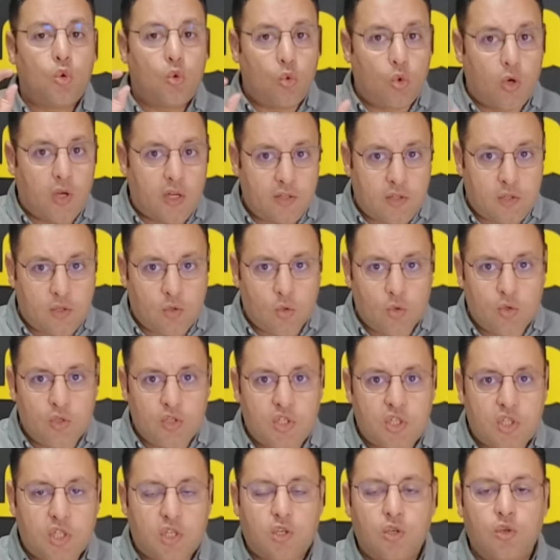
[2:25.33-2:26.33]
وقدروا
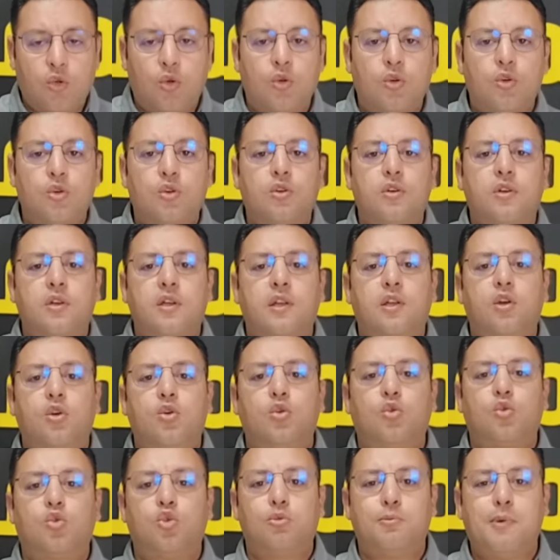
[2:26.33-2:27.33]
يشكلوا
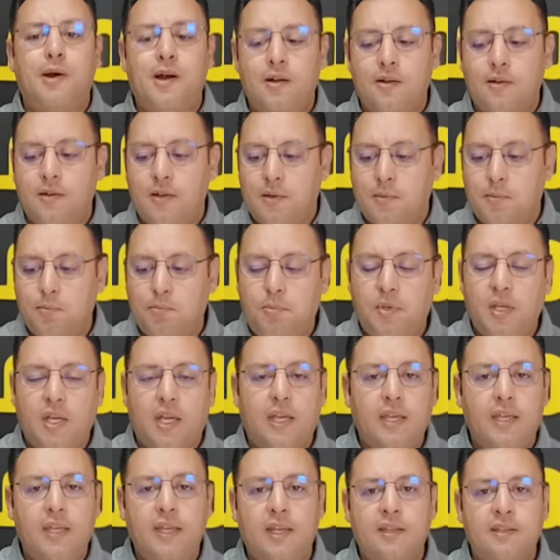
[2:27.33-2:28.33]
الحكومه
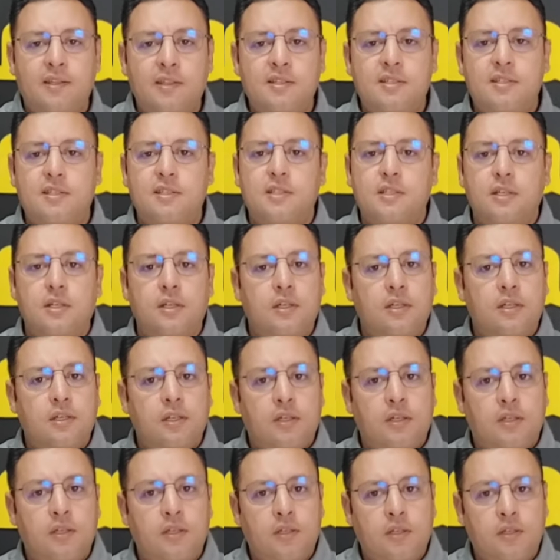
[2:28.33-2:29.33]
بقياده
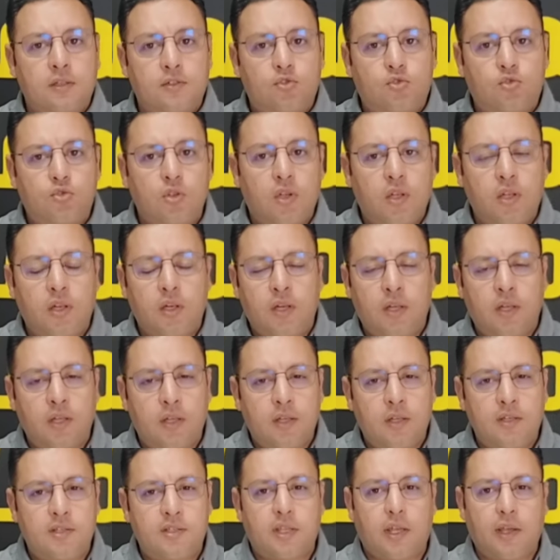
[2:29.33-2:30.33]
آه،
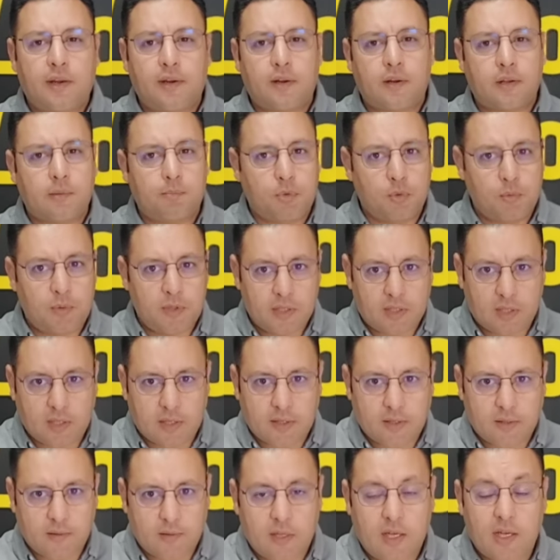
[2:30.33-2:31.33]
الاسكيرا
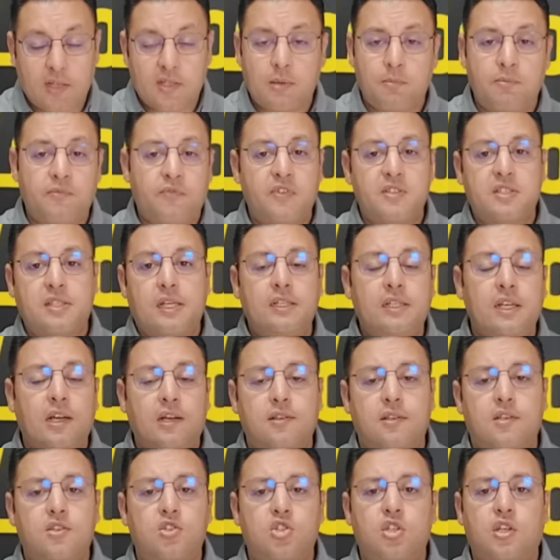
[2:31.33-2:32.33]
ريبوبليكانا الاحزاب الانفصاليه
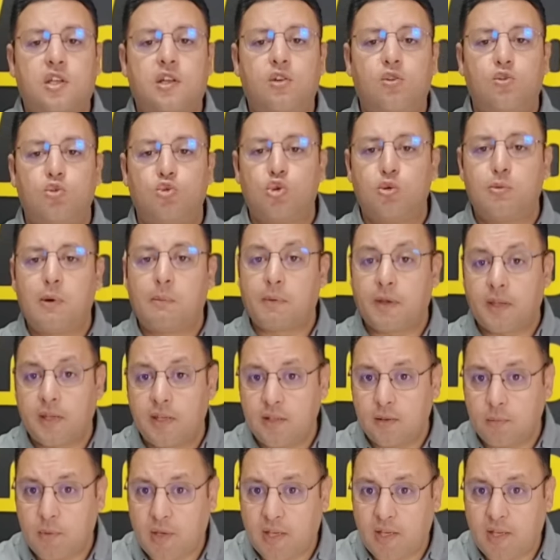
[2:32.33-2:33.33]
قدرت تشكل الحكومه
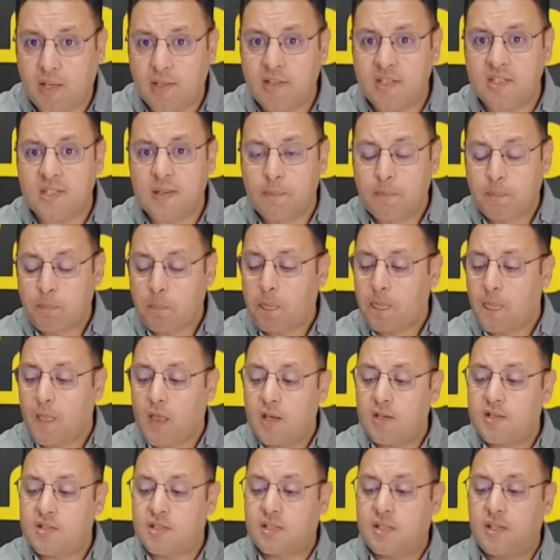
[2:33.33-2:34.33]
بقياده
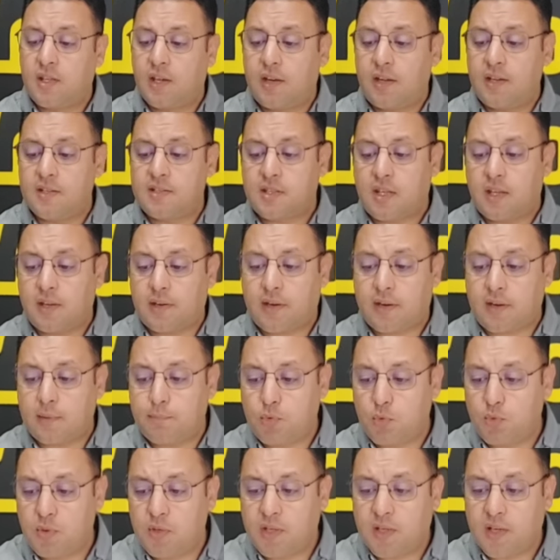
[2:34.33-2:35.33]
اسكيرا
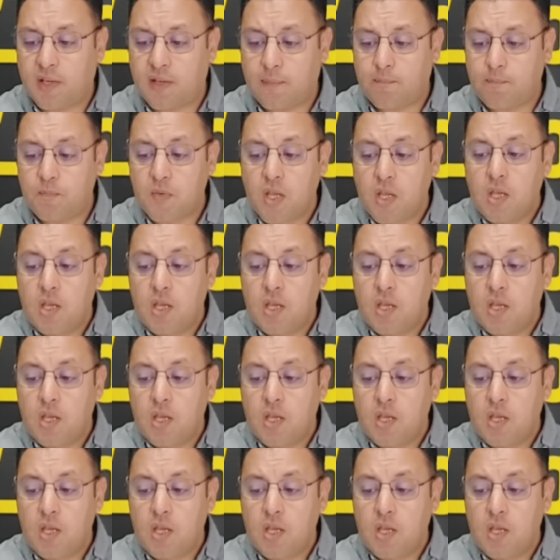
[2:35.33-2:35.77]
ريبوبليكانا